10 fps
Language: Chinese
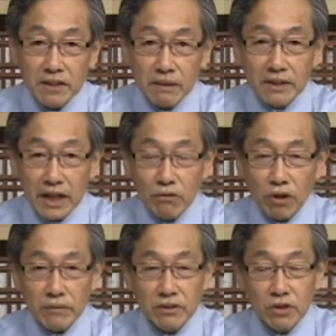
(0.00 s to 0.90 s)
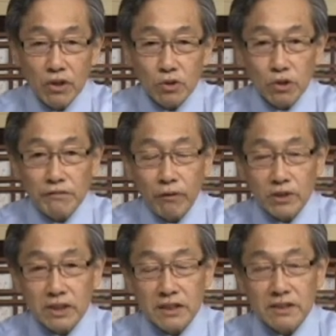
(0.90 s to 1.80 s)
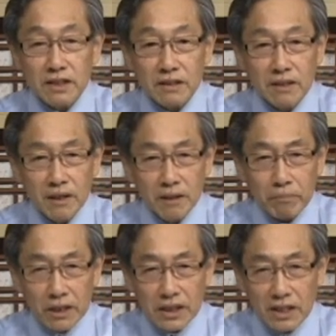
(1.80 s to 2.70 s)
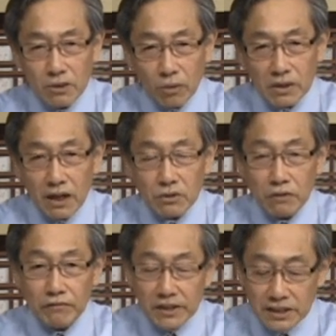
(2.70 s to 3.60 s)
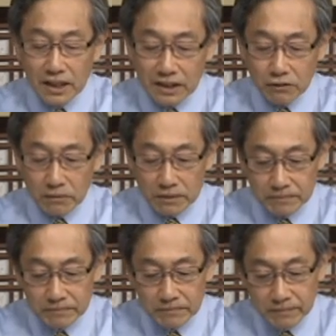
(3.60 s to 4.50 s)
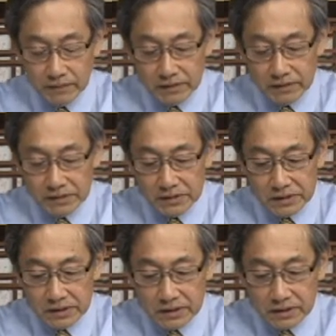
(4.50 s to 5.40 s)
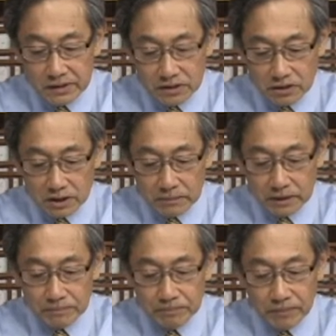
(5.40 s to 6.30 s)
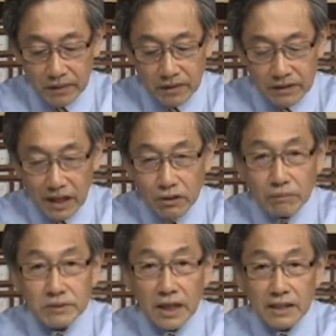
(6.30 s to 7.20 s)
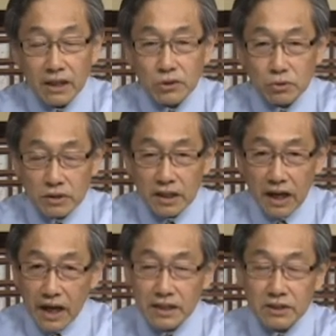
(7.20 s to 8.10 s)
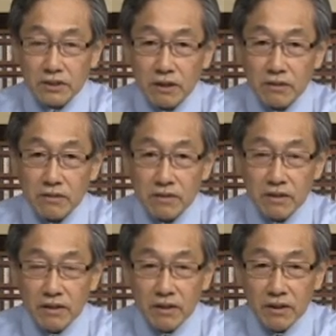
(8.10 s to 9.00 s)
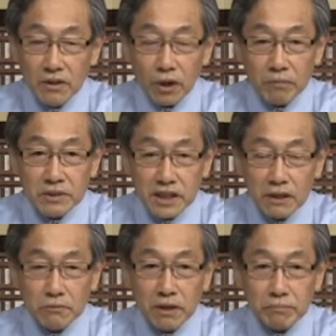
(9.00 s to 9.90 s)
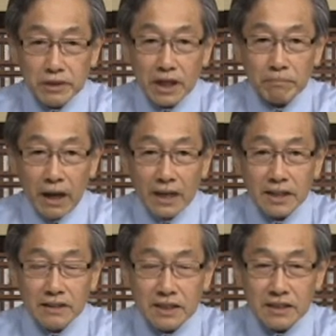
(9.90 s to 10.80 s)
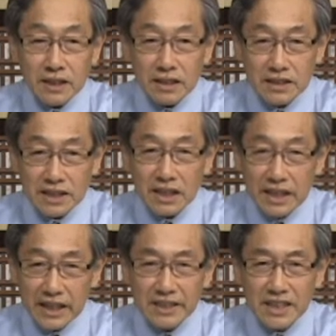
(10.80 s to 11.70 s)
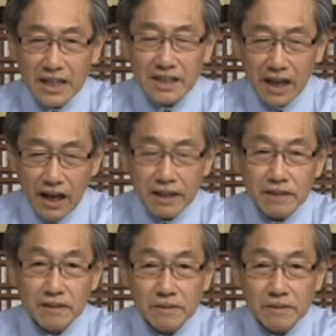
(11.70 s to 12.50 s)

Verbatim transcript: 那给我们最丰盛的恩典，把他的荣耀都分享给我们。弟兄姐妹，当我们谈到主的爱的时候，我们千万不要把它当成真的是一个廉价的爱。